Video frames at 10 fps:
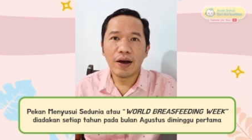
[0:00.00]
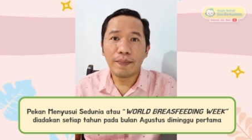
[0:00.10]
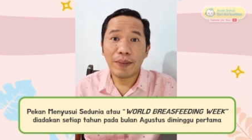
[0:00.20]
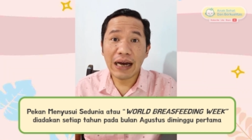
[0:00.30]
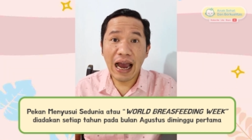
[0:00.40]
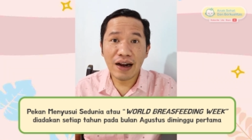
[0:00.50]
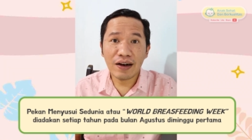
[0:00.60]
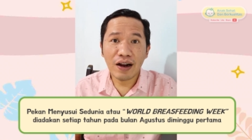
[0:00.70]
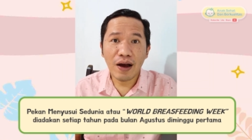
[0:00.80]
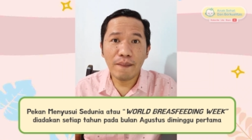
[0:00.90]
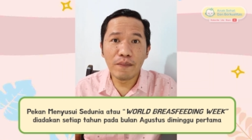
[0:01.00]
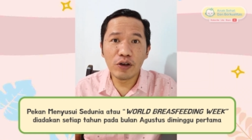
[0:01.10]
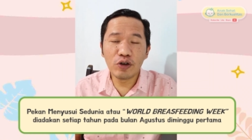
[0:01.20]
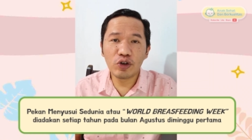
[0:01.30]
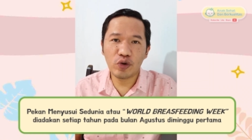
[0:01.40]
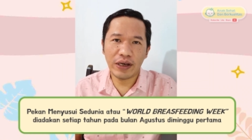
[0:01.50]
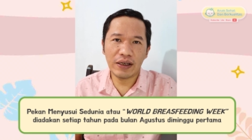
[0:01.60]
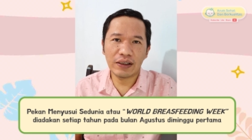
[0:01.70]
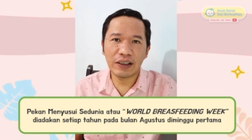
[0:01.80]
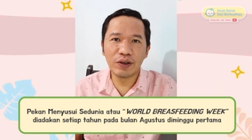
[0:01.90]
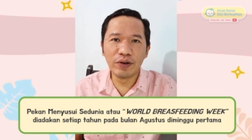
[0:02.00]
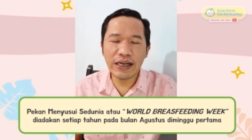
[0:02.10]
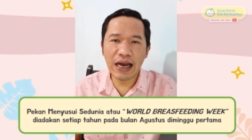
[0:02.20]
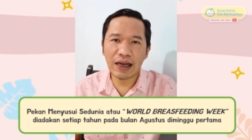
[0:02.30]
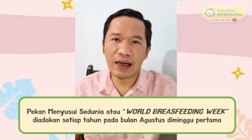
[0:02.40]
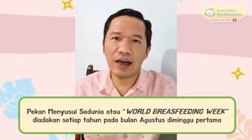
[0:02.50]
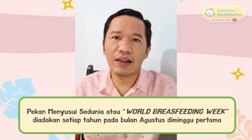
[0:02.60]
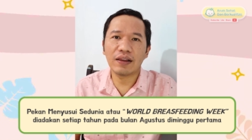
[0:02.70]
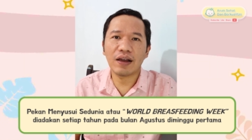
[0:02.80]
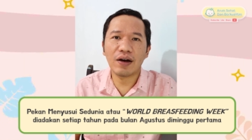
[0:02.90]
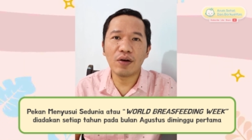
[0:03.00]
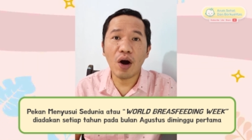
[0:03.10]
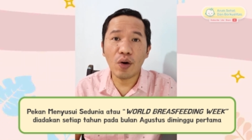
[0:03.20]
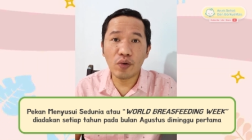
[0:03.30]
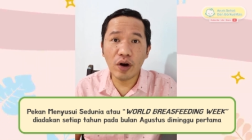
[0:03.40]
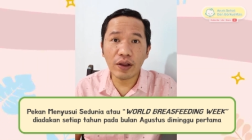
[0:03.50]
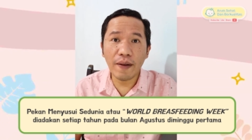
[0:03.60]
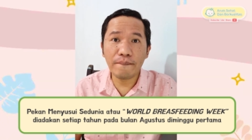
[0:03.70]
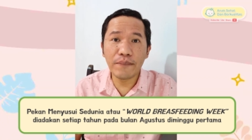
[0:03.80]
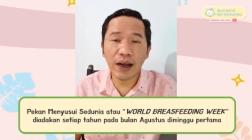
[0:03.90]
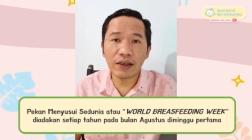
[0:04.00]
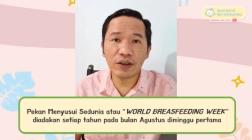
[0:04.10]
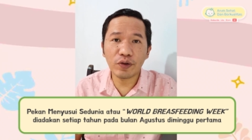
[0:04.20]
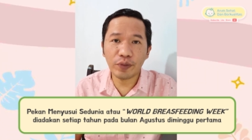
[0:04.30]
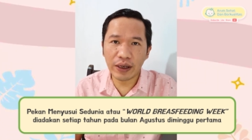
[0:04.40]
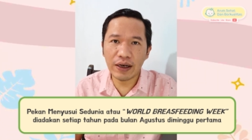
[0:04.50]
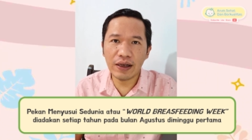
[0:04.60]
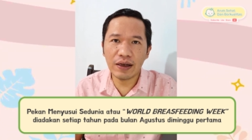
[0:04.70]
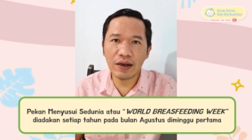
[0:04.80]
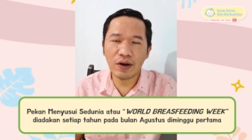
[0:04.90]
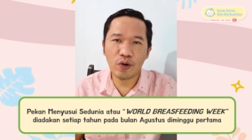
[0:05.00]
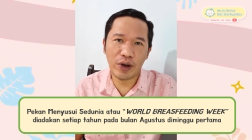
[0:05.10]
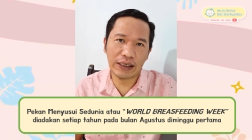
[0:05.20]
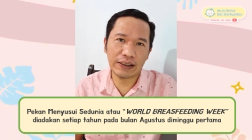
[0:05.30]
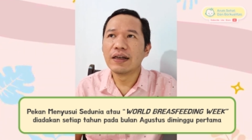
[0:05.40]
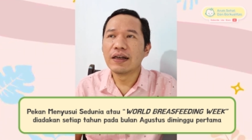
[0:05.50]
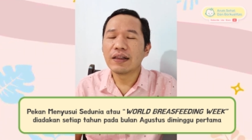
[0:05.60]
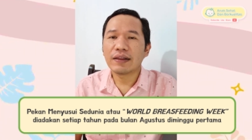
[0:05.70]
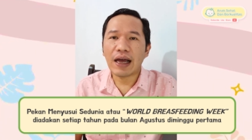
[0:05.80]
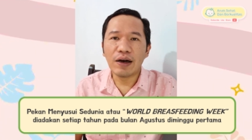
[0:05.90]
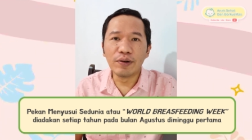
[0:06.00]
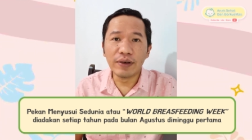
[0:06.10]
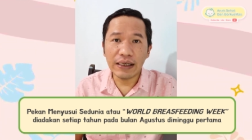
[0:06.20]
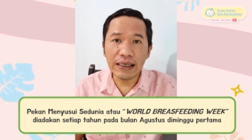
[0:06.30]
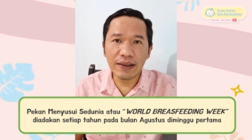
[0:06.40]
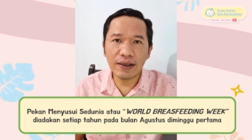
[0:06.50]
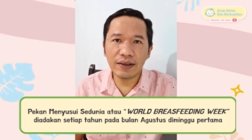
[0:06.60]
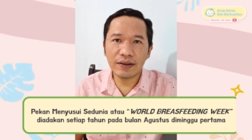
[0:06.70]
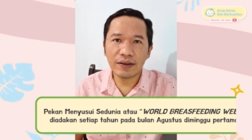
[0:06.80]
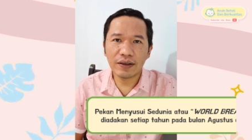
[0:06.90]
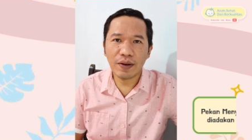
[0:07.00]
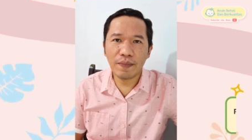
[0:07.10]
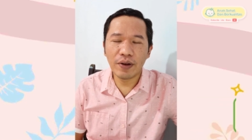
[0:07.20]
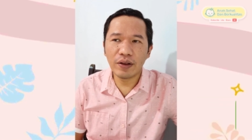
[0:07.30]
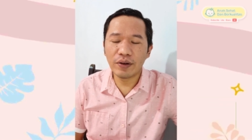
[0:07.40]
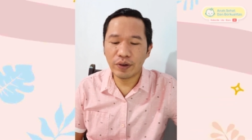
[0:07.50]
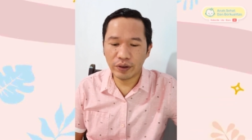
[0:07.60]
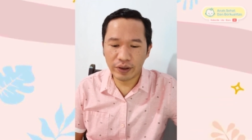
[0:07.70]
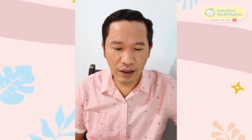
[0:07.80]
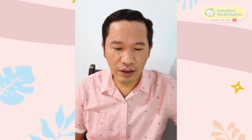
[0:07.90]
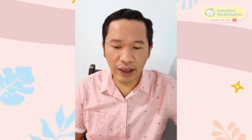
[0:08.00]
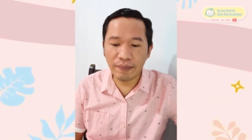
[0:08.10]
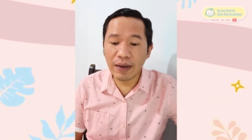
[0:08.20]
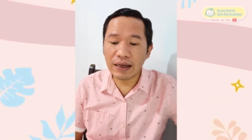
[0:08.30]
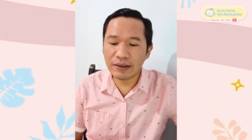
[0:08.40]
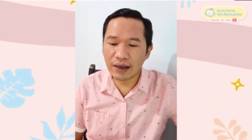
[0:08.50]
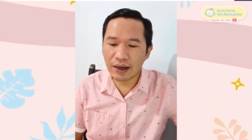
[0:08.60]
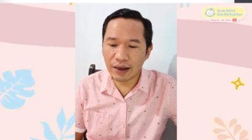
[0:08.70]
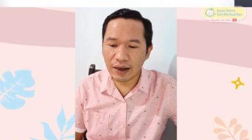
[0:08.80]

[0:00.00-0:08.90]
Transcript: pekan menyusui sedunia atau World Breastfeeding Weeks. Tahun ini menurut temanya